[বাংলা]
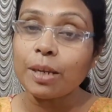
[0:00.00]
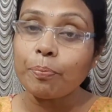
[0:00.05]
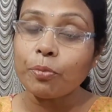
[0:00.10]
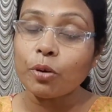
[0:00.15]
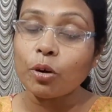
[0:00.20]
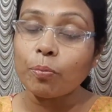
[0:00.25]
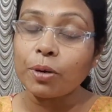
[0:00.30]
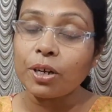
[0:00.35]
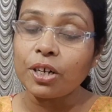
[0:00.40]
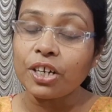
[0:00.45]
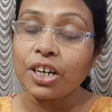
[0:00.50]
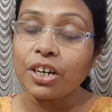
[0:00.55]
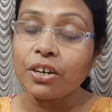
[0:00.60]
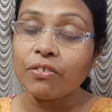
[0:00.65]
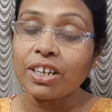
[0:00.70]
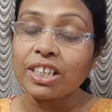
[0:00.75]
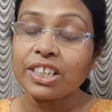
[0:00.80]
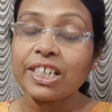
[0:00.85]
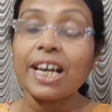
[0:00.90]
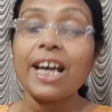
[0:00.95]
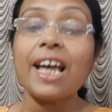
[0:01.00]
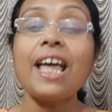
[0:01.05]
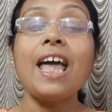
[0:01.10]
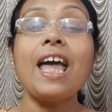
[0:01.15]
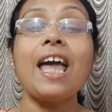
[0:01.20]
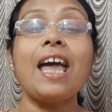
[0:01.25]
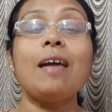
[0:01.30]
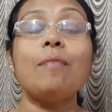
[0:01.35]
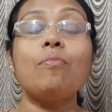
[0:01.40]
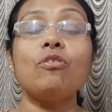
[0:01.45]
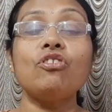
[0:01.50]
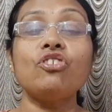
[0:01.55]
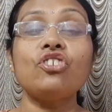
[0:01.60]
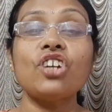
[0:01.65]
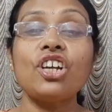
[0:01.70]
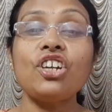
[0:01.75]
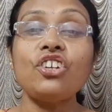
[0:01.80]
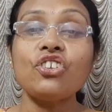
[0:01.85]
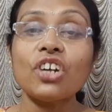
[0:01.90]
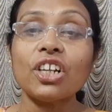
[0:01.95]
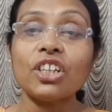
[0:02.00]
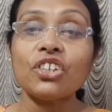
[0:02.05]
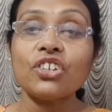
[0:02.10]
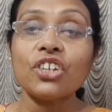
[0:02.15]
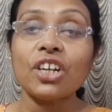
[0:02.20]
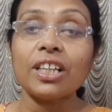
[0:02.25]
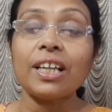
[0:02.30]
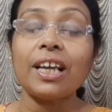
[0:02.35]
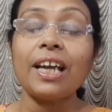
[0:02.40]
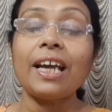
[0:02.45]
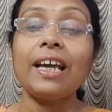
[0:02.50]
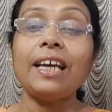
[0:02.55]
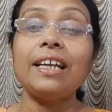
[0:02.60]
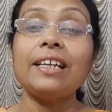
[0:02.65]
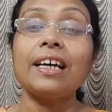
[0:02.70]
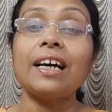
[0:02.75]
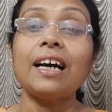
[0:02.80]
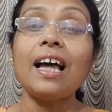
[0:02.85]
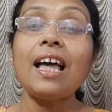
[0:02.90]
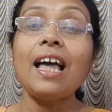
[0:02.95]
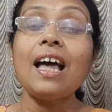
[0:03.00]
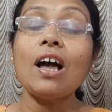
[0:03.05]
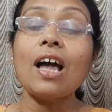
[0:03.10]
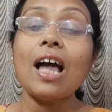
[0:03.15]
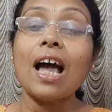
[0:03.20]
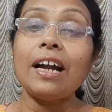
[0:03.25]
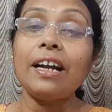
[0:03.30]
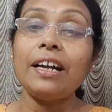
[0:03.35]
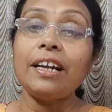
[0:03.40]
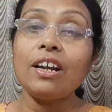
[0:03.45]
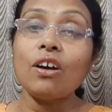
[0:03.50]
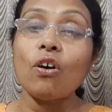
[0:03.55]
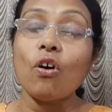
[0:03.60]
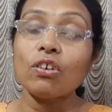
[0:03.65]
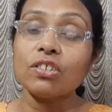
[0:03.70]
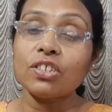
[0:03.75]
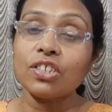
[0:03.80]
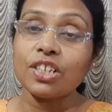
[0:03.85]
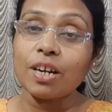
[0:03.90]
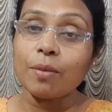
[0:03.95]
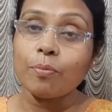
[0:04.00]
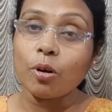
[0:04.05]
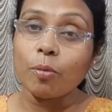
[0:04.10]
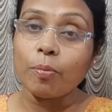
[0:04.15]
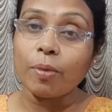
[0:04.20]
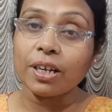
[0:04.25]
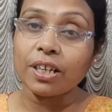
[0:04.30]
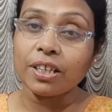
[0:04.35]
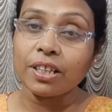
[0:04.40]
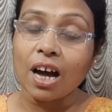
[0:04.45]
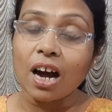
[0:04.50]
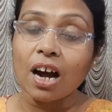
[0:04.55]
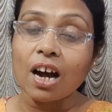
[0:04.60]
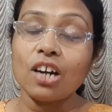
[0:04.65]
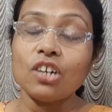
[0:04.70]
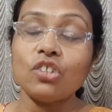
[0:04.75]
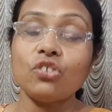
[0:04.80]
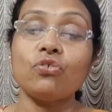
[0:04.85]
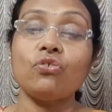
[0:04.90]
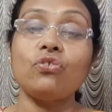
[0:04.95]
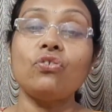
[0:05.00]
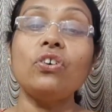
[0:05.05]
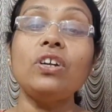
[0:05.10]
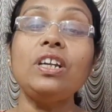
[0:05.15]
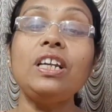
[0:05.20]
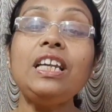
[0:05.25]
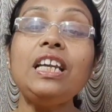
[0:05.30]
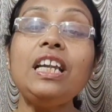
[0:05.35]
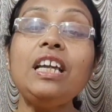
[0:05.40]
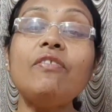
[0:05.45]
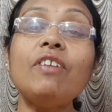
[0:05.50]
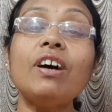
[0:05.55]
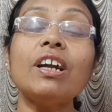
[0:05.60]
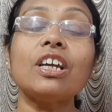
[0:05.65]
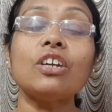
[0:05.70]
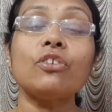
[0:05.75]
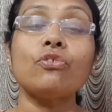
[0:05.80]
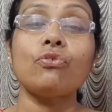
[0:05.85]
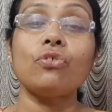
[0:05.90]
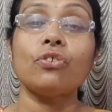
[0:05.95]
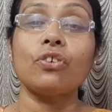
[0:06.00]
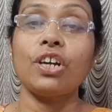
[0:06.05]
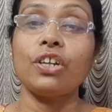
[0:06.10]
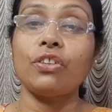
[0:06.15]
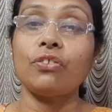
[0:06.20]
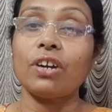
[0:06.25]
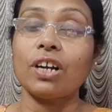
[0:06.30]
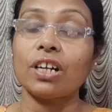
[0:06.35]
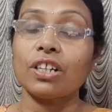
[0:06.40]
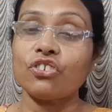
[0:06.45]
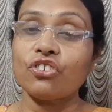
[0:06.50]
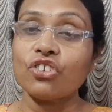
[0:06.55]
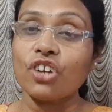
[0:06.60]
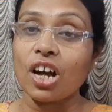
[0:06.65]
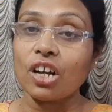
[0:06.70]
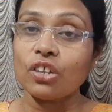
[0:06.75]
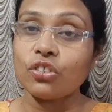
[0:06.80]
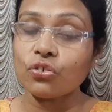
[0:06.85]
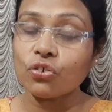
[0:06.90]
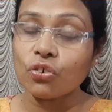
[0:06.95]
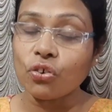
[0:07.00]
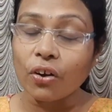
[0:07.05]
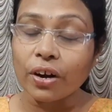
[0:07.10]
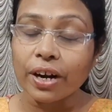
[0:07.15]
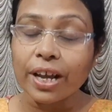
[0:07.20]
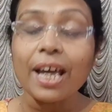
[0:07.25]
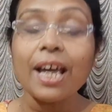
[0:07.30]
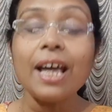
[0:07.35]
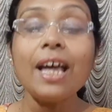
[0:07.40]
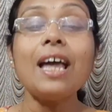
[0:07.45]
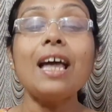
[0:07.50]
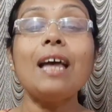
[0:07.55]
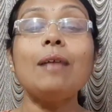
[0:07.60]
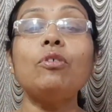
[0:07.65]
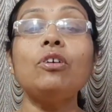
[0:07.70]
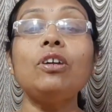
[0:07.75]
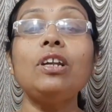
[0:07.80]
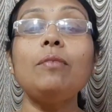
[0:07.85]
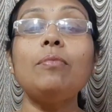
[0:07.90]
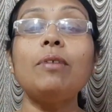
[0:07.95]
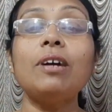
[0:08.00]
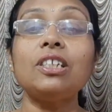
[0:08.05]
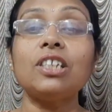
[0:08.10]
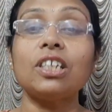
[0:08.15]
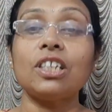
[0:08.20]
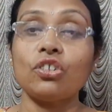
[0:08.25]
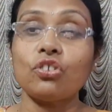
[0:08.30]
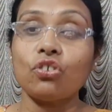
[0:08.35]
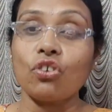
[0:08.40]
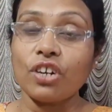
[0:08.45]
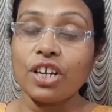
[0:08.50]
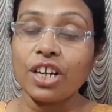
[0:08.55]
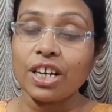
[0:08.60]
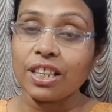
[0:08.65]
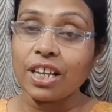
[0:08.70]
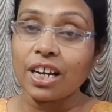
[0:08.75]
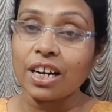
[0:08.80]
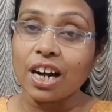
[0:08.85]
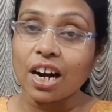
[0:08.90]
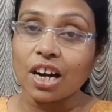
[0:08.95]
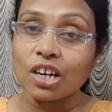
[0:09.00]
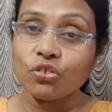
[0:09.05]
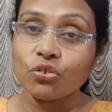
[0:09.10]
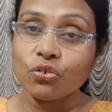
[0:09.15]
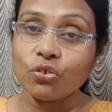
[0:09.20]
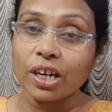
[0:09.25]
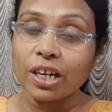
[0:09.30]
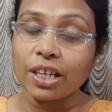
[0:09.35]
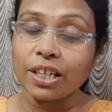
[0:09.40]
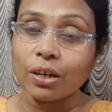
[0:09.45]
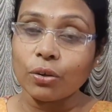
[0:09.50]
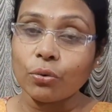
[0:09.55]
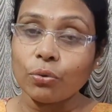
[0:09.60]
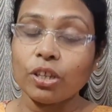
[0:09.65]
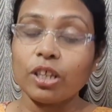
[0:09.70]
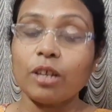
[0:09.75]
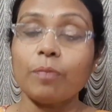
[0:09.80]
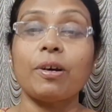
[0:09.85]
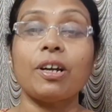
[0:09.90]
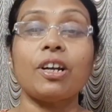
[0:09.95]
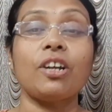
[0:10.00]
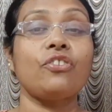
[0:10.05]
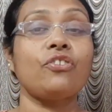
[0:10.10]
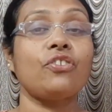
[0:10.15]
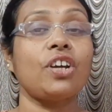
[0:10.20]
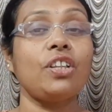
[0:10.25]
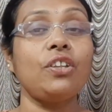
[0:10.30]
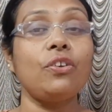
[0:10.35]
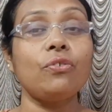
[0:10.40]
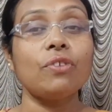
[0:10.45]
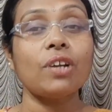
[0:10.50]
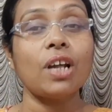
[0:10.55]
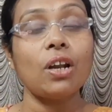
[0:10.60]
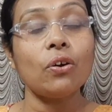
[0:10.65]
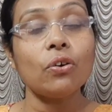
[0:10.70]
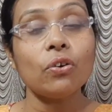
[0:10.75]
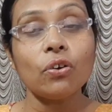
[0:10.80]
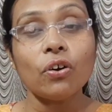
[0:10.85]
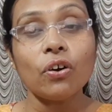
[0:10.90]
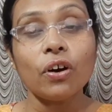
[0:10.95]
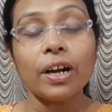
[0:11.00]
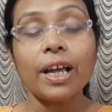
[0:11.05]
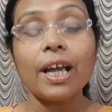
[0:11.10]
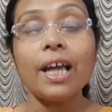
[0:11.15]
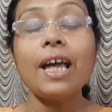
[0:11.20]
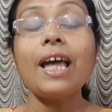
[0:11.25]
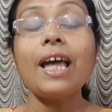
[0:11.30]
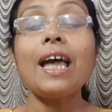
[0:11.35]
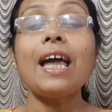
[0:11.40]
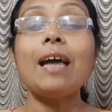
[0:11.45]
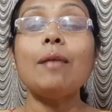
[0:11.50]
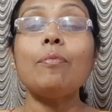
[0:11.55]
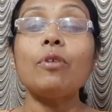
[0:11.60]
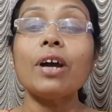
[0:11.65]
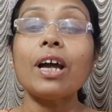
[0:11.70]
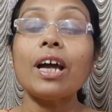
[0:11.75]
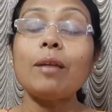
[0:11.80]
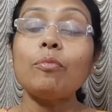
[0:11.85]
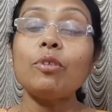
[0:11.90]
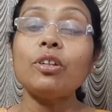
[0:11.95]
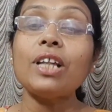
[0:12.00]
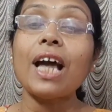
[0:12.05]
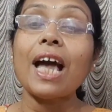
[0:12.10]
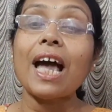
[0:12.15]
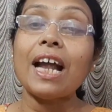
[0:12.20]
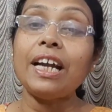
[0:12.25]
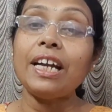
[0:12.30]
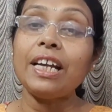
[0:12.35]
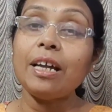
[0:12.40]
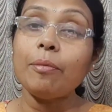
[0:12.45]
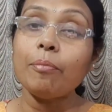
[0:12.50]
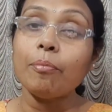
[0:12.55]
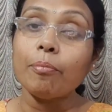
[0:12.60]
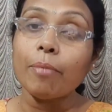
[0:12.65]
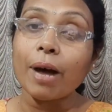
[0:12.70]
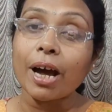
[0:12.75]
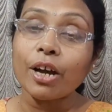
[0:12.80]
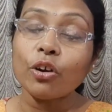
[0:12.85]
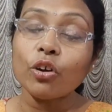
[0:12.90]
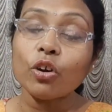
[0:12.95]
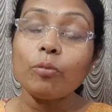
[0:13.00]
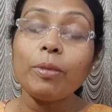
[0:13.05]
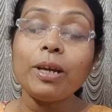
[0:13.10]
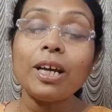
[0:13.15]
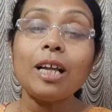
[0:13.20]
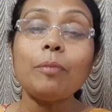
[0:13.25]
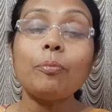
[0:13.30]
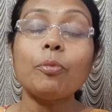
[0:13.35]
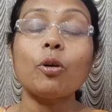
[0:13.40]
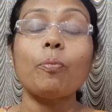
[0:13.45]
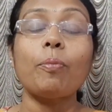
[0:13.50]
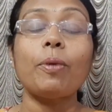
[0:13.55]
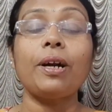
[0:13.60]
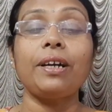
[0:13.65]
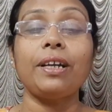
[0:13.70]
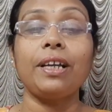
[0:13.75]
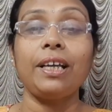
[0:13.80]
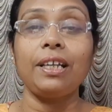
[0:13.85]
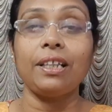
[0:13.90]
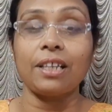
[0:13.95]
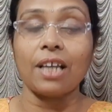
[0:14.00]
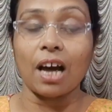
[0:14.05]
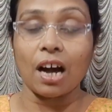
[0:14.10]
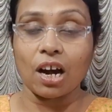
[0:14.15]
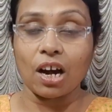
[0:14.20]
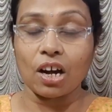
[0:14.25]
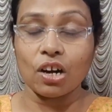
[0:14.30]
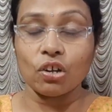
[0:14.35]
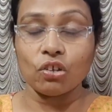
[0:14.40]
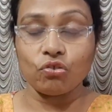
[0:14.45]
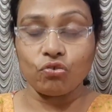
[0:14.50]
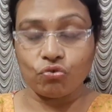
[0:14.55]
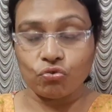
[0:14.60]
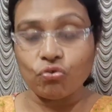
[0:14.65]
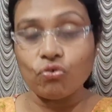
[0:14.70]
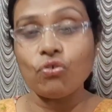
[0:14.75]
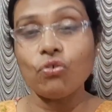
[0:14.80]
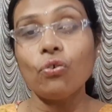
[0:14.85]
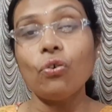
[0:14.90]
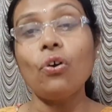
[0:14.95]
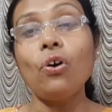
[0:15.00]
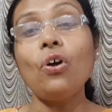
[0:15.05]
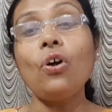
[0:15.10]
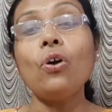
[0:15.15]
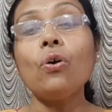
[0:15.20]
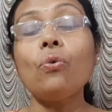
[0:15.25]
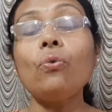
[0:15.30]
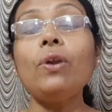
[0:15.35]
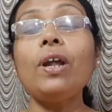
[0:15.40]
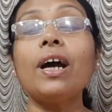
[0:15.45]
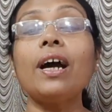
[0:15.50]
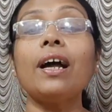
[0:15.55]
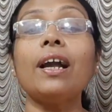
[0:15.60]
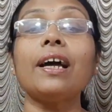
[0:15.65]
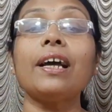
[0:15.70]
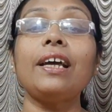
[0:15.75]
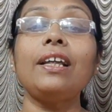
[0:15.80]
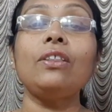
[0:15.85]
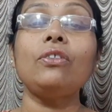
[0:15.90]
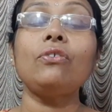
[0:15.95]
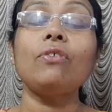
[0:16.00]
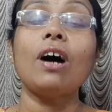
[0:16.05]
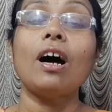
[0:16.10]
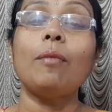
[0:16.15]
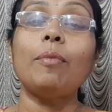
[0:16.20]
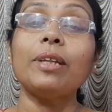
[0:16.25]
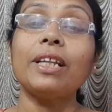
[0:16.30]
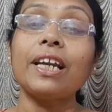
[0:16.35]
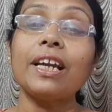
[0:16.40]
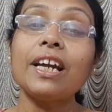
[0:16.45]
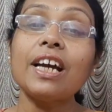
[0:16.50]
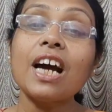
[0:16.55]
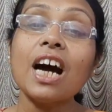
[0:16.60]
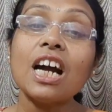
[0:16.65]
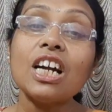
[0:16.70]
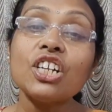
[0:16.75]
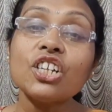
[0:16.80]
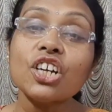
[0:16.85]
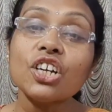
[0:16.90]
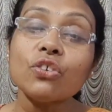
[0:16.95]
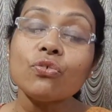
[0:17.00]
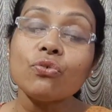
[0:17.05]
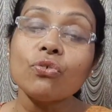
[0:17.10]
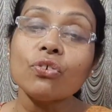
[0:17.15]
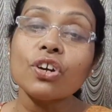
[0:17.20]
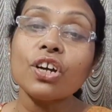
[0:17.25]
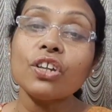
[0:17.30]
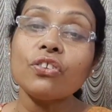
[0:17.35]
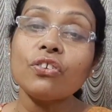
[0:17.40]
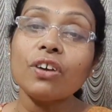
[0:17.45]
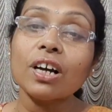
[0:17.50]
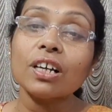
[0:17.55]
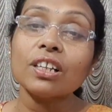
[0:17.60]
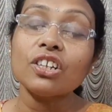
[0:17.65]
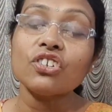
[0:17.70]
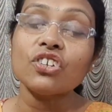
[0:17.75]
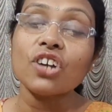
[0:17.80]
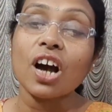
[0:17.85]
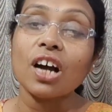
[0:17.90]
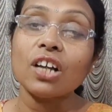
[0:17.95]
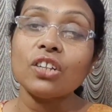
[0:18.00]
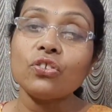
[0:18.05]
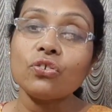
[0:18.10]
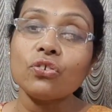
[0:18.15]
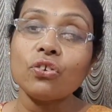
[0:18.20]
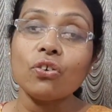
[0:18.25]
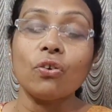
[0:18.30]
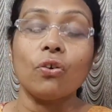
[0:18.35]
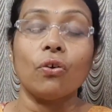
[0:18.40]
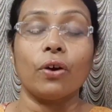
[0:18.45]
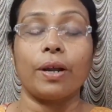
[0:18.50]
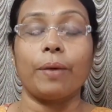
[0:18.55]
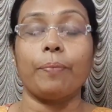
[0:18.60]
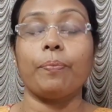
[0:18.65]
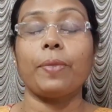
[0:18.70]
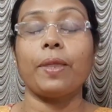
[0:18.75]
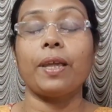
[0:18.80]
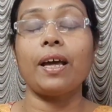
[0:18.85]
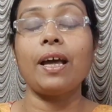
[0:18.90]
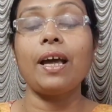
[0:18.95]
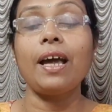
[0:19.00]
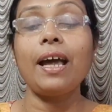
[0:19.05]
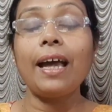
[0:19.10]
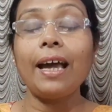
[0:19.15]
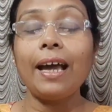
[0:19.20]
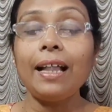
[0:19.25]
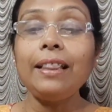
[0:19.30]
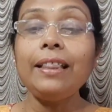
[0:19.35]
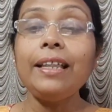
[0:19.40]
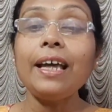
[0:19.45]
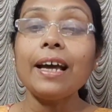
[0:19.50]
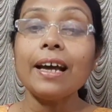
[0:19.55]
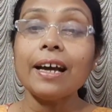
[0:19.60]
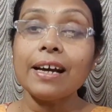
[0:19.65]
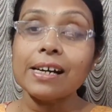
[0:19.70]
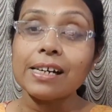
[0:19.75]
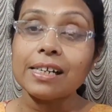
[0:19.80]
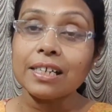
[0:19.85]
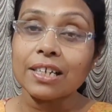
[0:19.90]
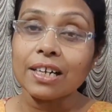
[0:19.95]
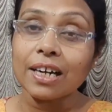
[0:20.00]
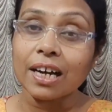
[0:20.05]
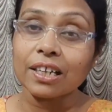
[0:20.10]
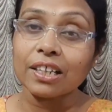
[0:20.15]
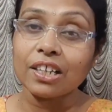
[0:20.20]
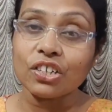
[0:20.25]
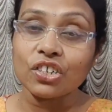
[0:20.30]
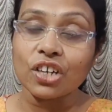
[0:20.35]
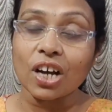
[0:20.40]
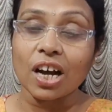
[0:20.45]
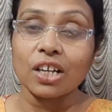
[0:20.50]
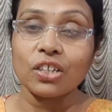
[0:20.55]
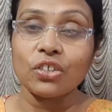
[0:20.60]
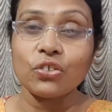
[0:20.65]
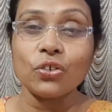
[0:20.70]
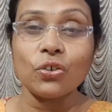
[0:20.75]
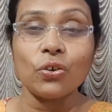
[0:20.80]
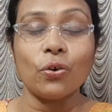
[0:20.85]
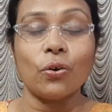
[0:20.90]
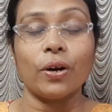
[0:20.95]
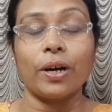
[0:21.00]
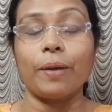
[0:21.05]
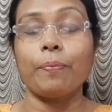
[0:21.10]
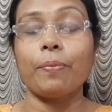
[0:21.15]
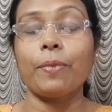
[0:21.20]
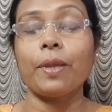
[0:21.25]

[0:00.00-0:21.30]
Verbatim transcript: প্রপার্টি রয়েছে এবং সেই সাথে সাথে এটা অ্যান্টি অক্সিডেন্ট প্রপার্টি থাকার জন্য লিভারকে সুরক্ষিত রাখতে সাহায্য করে এবং লিভার যাতে সঠিক তার কার্যকারিতা করতে পারে সেই দিকটা লক্ষ্য করে এবং এর মধ্যে অ্যান্টি মাইক্রোবিয়াল প্রপার্টি থাকার জন্য কুলেখাড়া কিন্তু আমাদের গাটকে সুরক্ষিত রাখতে সাহায্য করে হেলদি গাট রাখতে সাহায্য করে